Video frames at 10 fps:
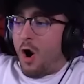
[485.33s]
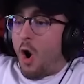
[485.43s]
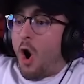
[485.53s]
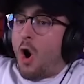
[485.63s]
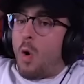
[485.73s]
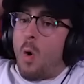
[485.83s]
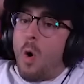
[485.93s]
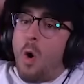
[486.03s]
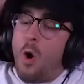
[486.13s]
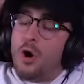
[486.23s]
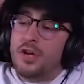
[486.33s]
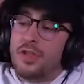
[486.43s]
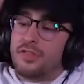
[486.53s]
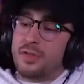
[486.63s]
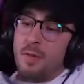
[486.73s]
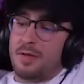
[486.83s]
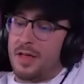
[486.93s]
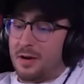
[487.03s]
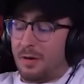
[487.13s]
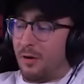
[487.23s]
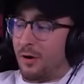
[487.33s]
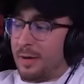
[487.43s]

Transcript: oh, oh! Y encima me da el balón a